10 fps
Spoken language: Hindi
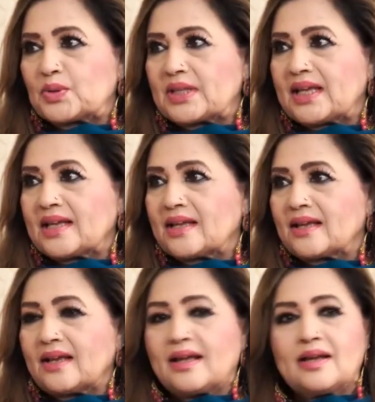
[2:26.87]
होते हैं
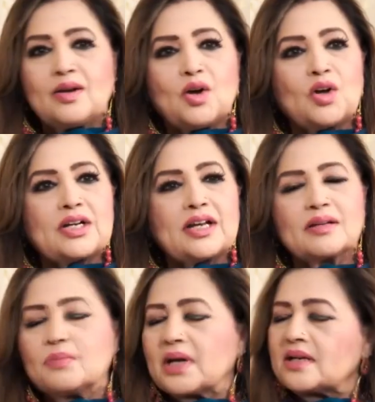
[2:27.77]
और
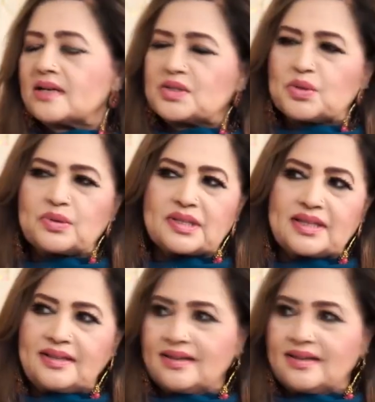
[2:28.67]
डंग मारना छोड़ते